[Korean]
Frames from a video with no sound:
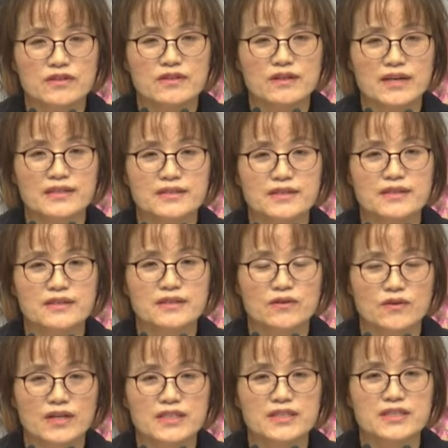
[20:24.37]
늘
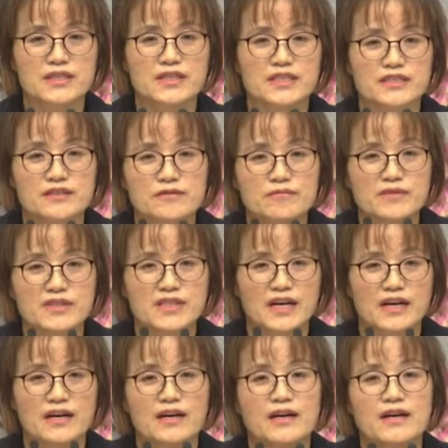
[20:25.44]
환자들하고 같이
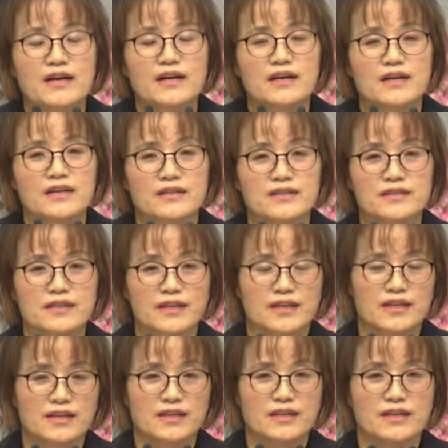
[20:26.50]
있습니다.
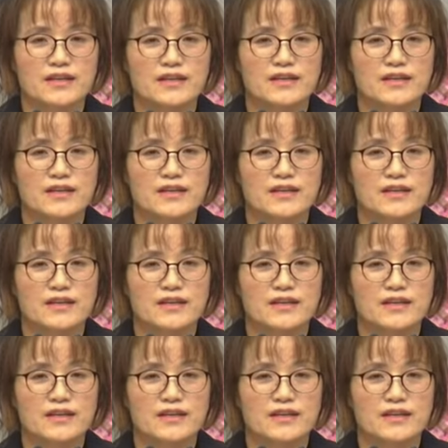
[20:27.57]
근데